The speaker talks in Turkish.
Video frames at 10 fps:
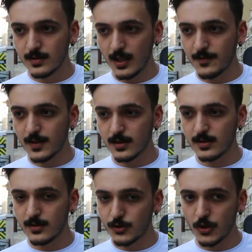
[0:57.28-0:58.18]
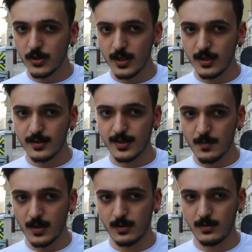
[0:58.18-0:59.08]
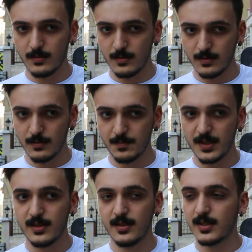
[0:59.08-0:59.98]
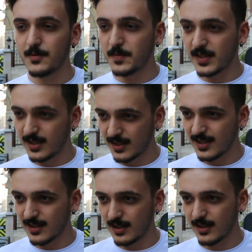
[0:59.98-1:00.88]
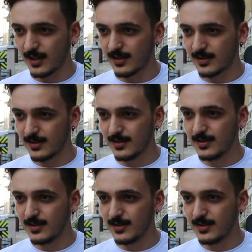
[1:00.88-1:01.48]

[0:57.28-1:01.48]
Evet, e, şöyle Semah bildiğiniz gibi bize 40'lardan kaldı.